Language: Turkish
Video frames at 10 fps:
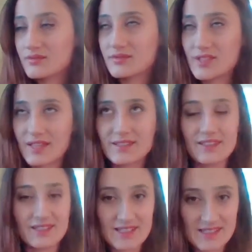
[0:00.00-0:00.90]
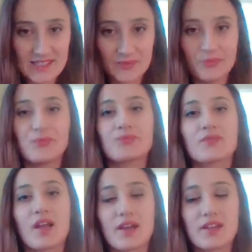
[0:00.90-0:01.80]
teknik resim
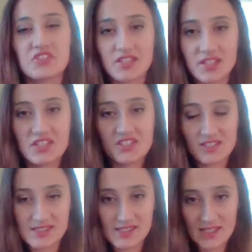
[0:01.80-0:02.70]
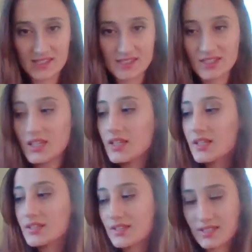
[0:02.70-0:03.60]
araç gereç listesini
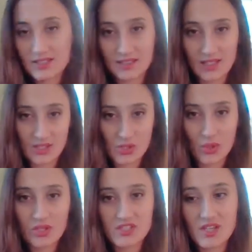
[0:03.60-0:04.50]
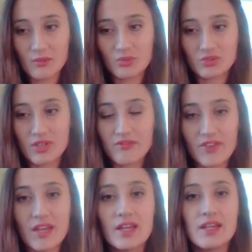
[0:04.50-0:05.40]
tek tek tek söyleyeceğim buradan
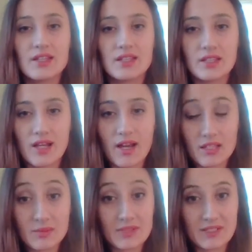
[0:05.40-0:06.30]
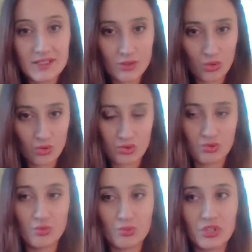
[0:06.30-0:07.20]
ve e, ayrı bir link
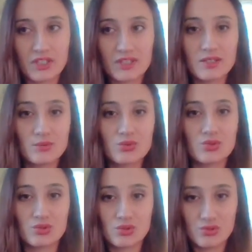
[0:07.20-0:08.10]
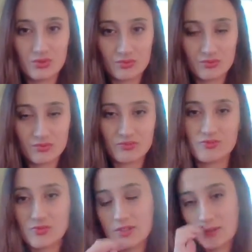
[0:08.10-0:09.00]
oluşturup bu linki de bu
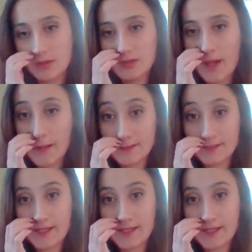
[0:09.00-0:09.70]
videonun altına